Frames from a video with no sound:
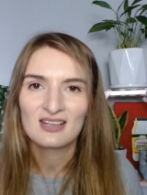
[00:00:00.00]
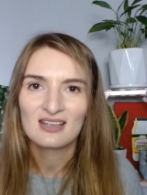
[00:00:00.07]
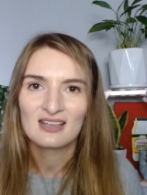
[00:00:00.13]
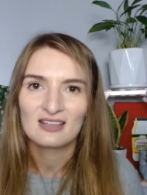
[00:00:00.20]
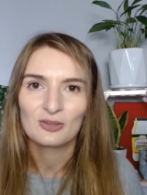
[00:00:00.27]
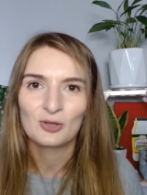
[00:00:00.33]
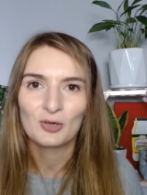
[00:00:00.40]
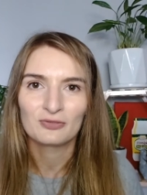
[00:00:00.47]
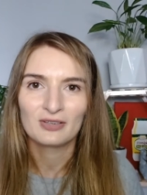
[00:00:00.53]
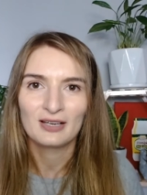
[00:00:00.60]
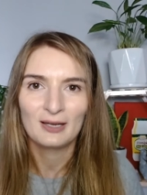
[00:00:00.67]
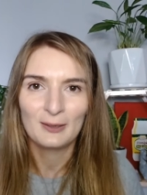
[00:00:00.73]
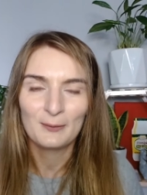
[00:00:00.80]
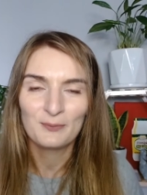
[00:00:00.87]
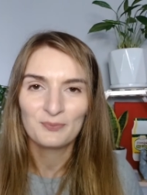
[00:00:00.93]
nowe,
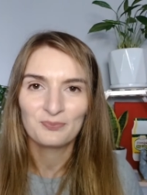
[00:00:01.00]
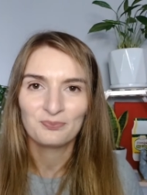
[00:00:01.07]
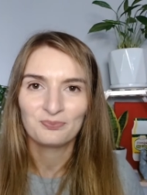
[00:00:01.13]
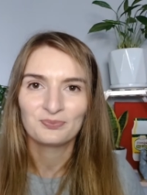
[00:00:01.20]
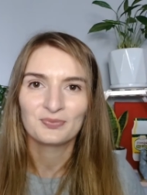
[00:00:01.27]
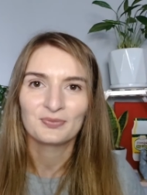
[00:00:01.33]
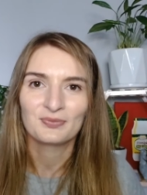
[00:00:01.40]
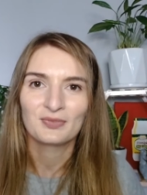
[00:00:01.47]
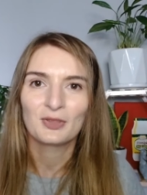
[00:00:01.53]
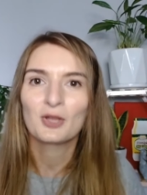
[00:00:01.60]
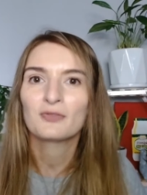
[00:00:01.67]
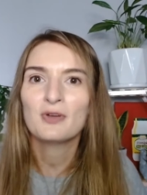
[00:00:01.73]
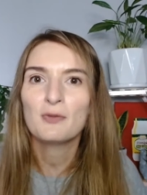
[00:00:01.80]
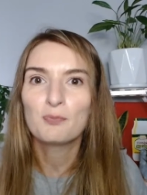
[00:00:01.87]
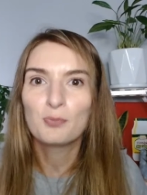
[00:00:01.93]
mm,
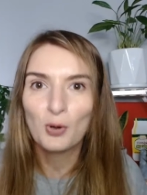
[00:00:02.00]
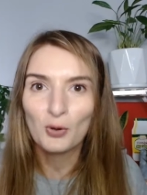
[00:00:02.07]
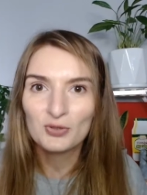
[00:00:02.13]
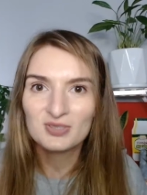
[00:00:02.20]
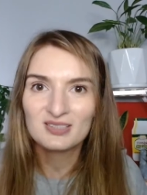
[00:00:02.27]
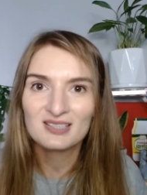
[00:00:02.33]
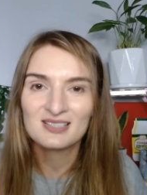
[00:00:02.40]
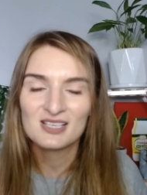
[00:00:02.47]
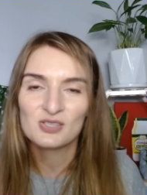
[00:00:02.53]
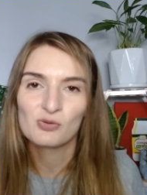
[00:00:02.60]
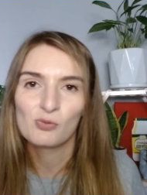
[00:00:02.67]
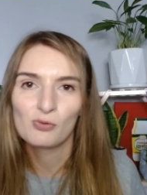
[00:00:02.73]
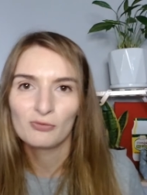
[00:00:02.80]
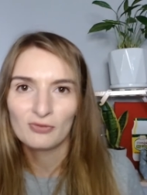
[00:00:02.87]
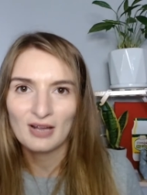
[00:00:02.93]
nowe posty ze
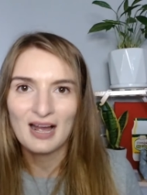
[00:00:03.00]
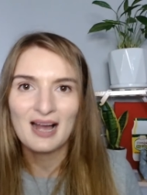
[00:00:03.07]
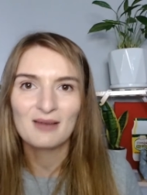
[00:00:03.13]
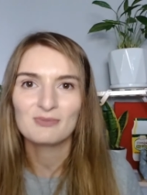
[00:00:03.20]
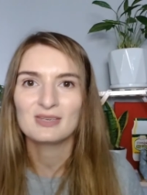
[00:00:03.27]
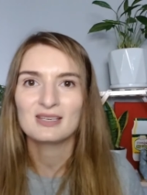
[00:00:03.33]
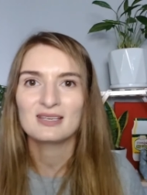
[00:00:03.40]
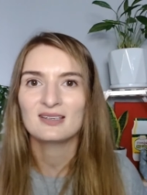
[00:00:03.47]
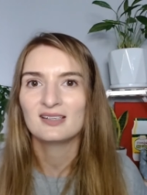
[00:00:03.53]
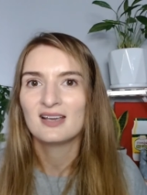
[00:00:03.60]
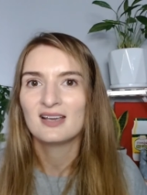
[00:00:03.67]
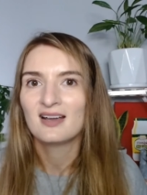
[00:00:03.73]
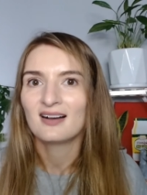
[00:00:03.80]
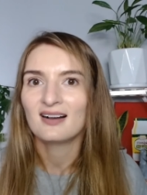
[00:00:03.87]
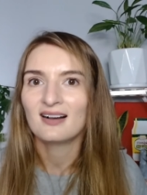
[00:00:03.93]
słówkami,
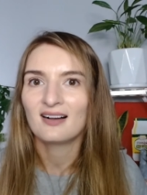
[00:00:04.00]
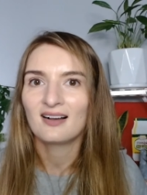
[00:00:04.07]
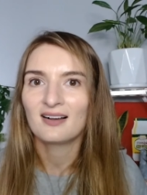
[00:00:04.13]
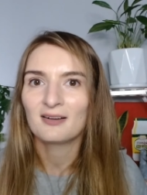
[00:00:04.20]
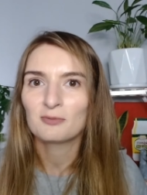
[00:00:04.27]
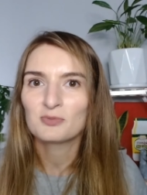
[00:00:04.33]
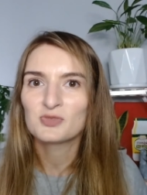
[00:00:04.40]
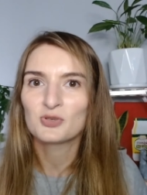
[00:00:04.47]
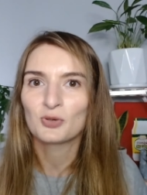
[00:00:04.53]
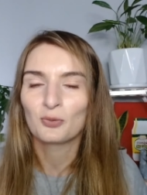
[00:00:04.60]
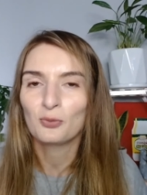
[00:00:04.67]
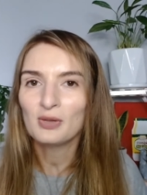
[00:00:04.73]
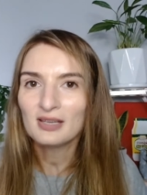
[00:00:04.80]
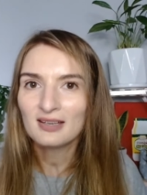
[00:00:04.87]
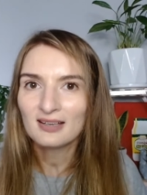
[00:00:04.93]
a co
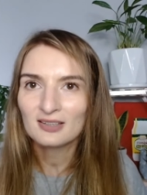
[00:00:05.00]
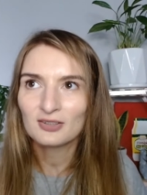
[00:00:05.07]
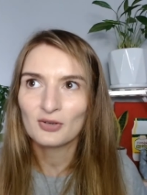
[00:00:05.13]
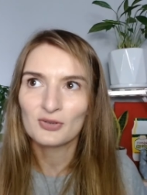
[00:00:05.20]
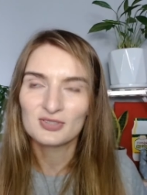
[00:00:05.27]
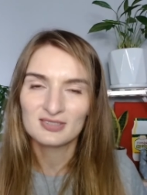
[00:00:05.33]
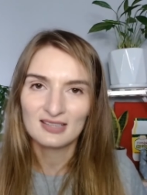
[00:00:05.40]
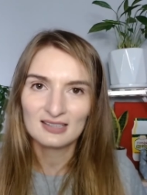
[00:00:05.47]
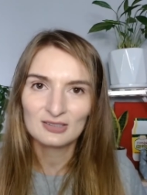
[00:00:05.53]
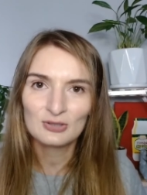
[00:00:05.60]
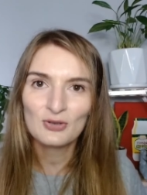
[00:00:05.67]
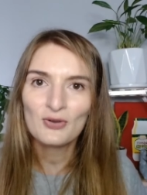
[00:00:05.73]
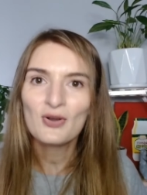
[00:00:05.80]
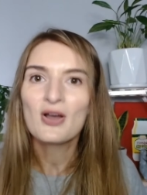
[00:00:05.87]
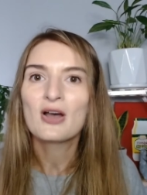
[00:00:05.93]
weekend
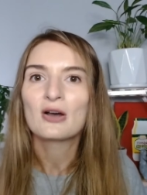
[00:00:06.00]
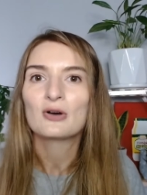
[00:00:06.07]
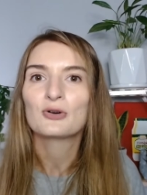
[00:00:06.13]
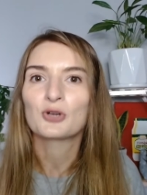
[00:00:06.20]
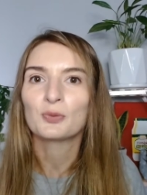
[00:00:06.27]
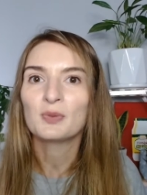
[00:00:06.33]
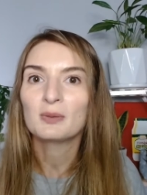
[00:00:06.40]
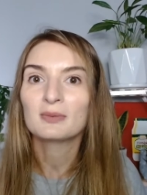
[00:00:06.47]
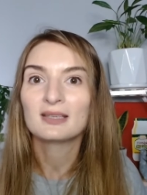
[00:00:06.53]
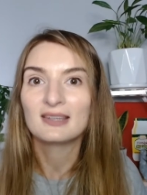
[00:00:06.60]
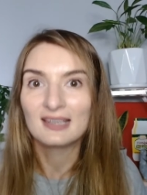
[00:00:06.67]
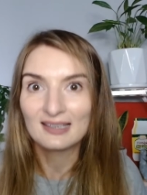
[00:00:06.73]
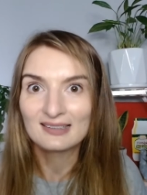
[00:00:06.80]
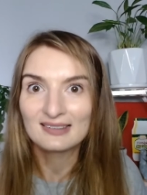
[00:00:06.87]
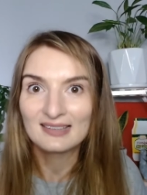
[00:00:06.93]
ostatnio robimy
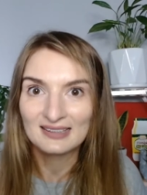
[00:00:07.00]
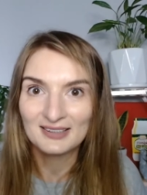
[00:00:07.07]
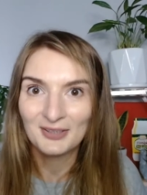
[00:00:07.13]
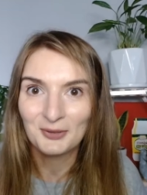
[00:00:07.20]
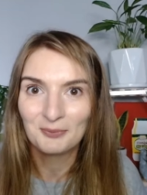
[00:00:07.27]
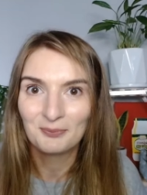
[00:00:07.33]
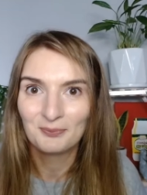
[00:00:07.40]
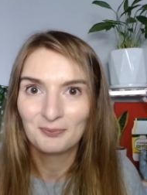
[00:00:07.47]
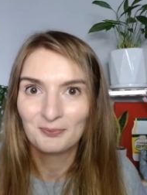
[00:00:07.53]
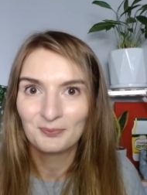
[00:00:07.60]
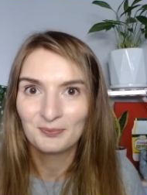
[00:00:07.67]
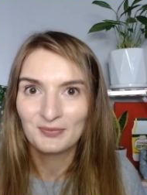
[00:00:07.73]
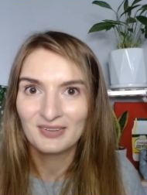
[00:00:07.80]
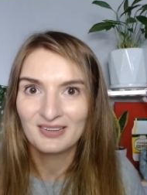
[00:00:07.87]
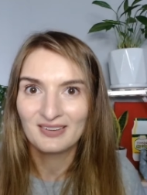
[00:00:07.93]
dyktanta.
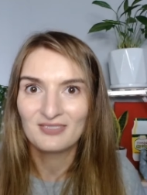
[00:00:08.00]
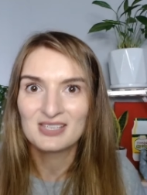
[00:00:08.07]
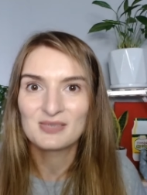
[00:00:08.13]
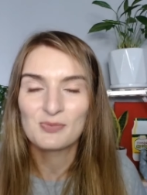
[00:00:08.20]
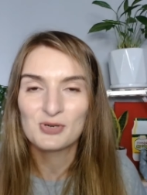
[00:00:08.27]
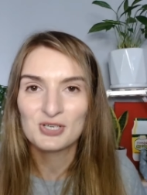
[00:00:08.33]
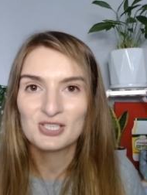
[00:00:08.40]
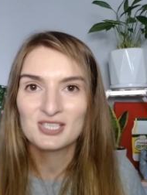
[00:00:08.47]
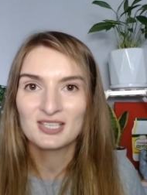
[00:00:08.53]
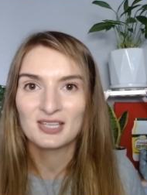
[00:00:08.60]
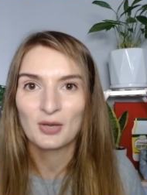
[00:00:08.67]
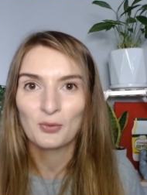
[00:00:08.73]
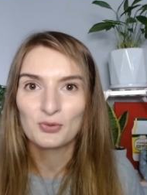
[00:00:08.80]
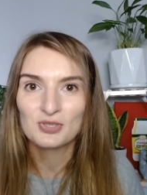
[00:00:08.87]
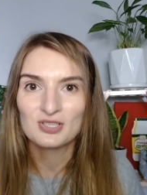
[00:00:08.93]
Więc możecie
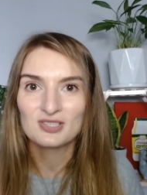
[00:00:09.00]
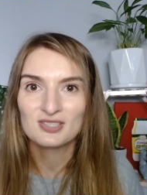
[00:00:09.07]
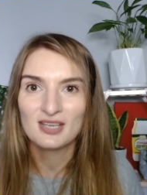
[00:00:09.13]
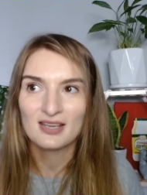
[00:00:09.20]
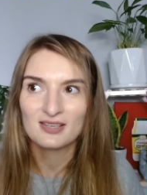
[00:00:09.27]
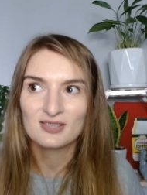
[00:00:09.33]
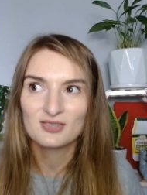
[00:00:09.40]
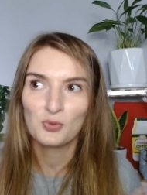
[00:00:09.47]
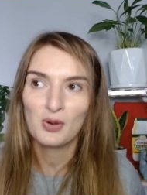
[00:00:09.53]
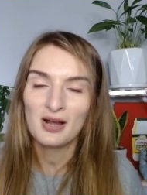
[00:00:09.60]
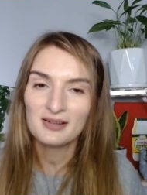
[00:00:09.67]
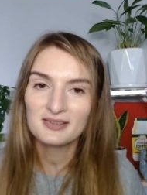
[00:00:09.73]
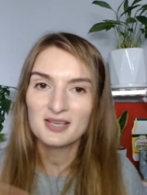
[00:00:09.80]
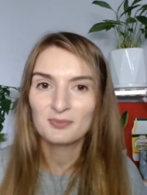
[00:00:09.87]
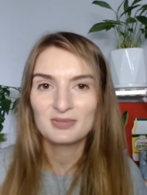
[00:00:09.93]
nauczyć się
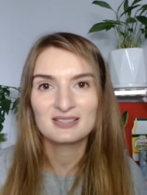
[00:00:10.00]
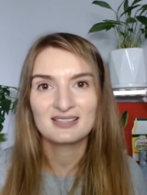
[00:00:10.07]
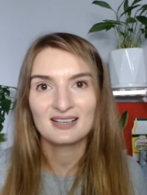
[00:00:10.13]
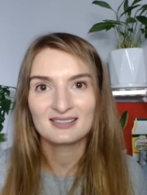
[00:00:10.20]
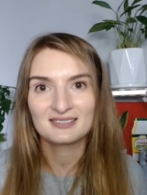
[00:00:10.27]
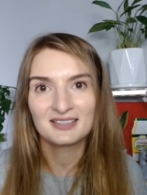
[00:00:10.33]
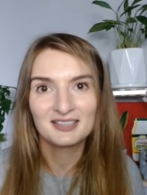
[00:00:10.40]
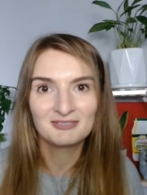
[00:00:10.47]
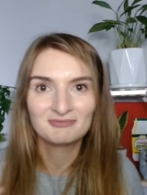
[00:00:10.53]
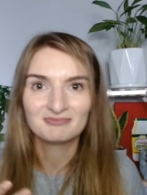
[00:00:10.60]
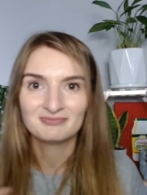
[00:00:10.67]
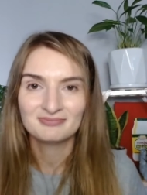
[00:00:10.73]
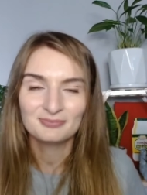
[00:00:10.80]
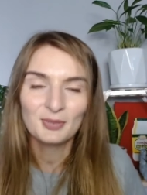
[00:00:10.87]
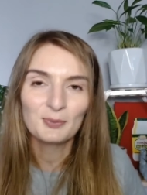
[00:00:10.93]
słuchania, pisania,
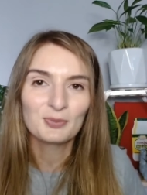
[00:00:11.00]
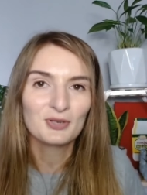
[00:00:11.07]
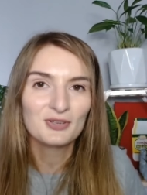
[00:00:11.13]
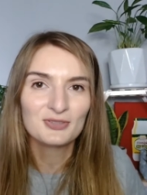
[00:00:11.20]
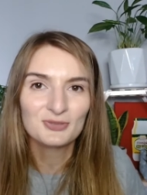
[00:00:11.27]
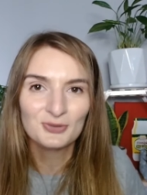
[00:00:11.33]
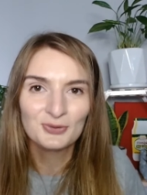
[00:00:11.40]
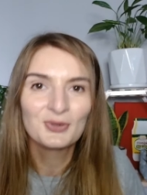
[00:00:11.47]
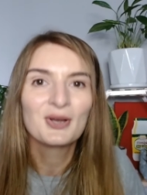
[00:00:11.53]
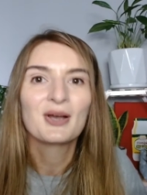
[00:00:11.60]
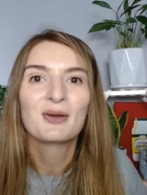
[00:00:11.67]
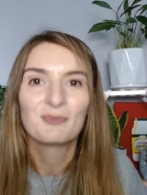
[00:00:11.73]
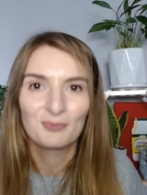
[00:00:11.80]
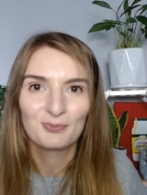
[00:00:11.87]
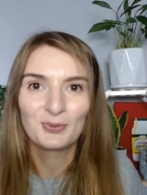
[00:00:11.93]
po prostu
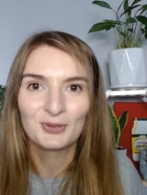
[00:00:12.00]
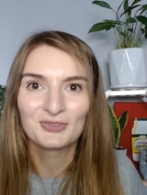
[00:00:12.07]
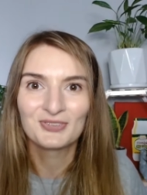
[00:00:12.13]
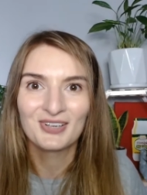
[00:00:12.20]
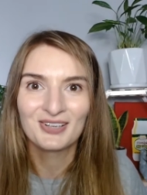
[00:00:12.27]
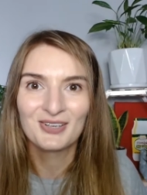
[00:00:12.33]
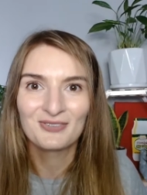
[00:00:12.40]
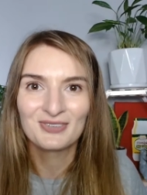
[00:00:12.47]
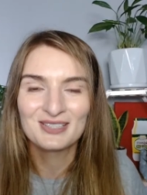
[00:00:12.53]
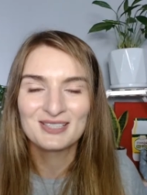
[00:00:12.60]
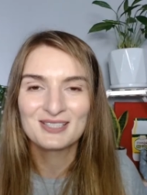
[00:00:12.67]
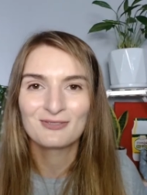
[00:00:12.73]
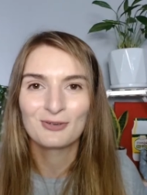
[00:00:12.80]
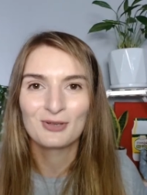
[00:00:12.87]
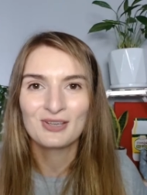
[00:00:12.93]
potrenować
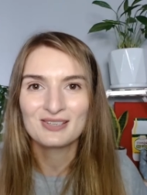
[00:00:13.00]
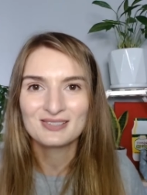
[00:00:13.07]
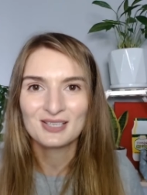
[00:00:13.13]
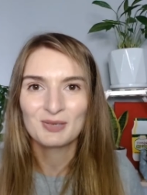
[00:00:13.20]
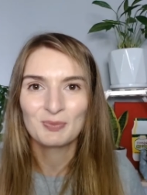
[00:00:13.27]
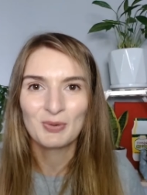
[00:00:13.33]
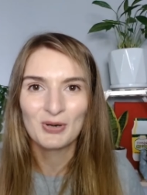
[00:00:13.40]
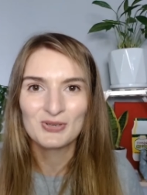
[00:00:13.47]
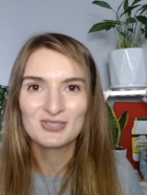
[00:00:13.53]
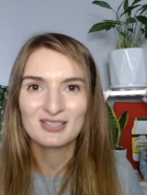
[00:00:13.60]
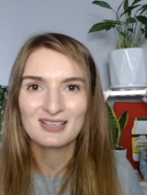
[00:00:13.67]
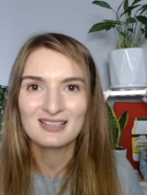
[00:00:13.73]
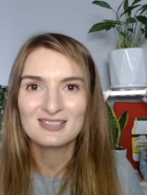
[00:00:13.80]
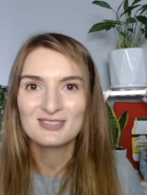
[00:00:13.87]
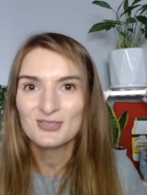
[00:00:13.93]
swój język
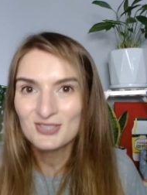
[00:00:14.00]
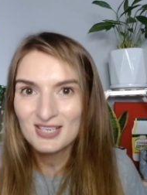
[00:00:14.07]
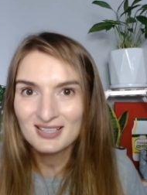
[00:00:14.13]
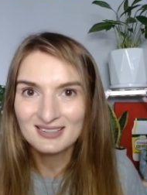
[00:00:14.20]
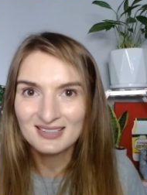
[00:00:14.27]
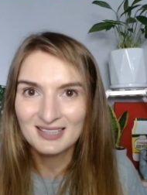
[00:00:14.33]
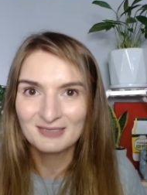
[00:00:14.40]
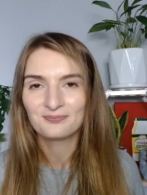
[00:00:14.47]
polski codziennie.